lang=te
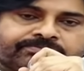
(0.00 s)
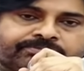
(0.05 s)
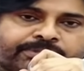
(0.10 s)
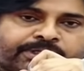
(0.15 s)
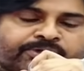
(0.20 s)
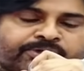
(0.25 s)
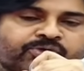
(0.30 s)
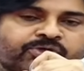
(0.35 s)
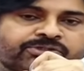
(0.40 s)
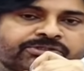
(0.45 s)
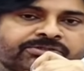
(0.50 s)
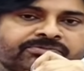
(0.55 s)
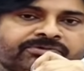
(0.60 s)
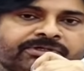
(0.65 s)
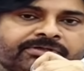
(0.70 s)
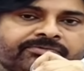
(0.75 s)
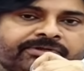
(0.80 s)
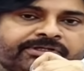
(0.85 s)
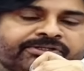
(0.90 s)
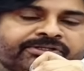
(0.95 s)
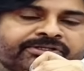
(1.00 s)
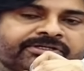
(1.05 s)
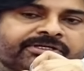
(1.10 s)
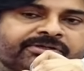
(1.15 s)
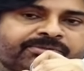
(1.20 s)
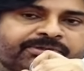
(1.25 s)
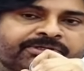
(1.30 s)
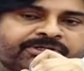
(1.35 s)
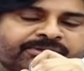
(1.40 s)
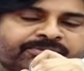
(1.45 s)
మన కోసం ఒక వ్యక్తి
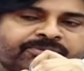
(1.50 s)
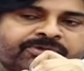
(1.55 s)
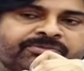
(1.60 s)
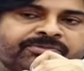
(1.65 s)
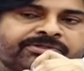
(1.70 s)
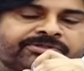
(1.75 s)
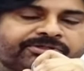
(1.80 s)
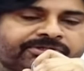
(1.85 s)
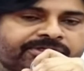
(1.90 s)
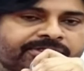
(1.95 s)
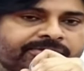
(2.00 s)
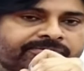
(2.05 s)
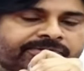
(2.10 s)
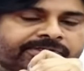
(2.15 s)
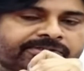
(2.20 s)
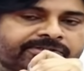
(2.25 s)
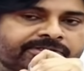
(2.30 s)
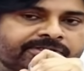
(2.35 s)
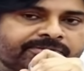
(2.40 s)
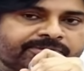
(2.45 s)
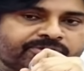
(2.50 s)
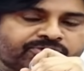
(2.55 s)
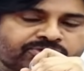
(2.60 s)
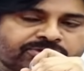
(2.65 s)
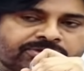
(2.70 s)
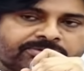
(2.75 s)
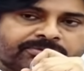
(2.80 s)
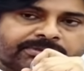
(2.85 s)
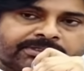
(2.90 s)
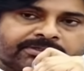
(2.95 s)
నిలబడ్డప్పుడు మన తిరిగి ఆ వ్యక్తికి మన
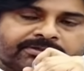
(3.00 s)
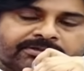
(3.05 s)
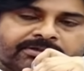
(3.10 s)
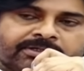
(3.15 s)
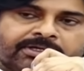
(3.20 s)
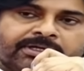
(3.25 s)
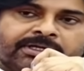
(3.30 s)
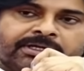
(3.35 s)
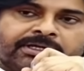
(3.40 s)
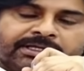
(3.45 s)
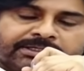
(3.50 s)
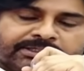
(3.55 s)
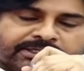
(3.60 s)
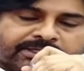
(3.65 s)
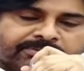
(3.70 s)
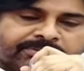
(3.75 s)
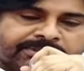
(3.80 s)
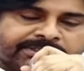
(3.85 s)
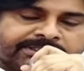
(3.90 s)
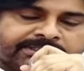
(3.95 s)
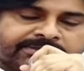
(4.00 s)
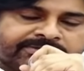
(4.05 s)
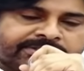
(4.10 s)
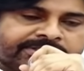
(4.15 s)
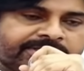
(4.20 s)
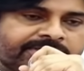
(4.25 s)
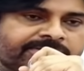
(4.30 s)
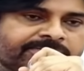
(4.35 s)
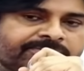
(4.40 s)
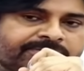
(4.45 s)
మన నిలబడటం
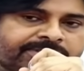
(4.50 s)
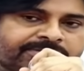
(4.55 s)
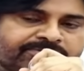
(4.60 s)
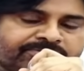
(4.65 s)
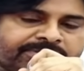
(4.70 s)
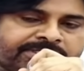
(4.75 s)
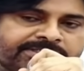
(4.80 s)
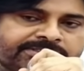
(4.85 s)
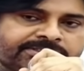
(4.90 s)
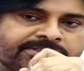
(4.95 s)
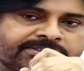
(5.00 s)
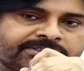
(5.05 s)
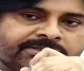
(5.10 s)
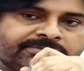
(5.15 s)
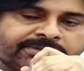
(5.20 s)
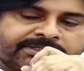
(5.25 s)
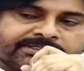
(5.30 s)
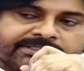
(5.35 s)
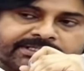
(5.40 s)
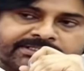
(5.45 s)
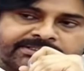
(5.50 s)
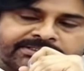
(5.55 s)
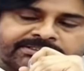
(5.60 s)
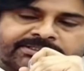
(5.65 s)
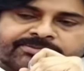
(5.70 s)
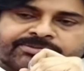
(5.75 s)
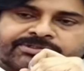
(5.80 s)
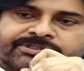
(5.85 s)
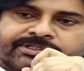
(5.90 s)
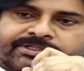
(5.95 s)
అనేది అది మన బేసిక్గా మన దేశ
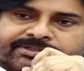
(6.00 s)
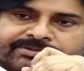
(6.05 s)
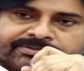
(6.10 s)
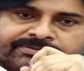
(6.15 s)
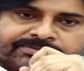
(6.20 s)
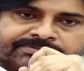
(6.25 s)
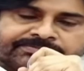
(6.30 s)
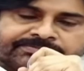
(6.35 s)
సంస్కారం